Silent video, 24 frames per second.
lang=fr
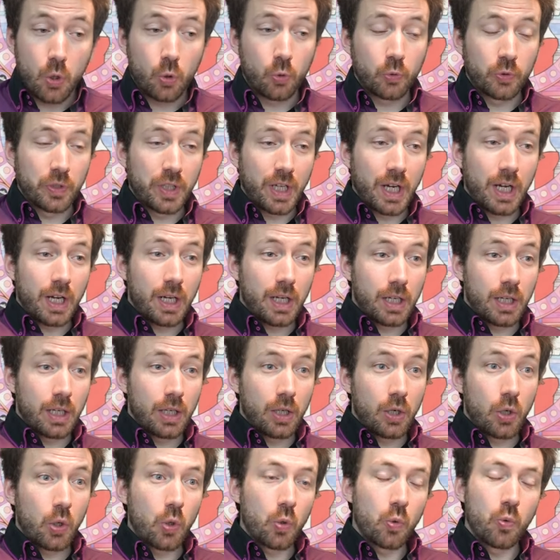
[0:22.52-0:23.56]
on a
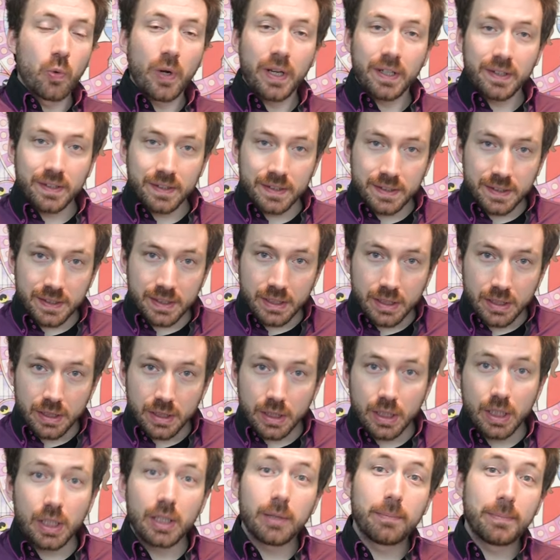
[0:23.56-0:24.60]
un Wendy
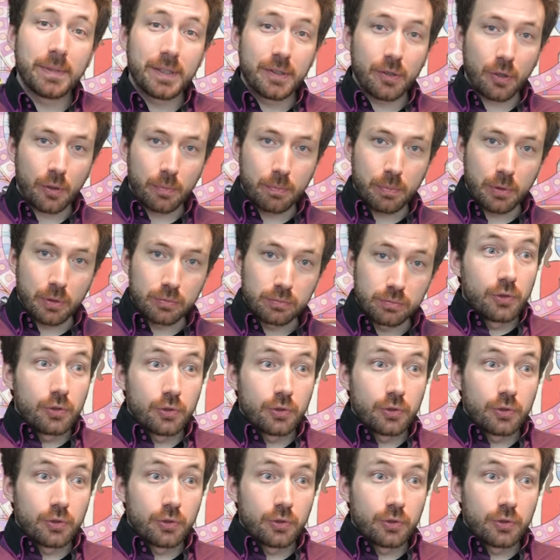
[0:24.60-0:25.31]
et Peter Pan.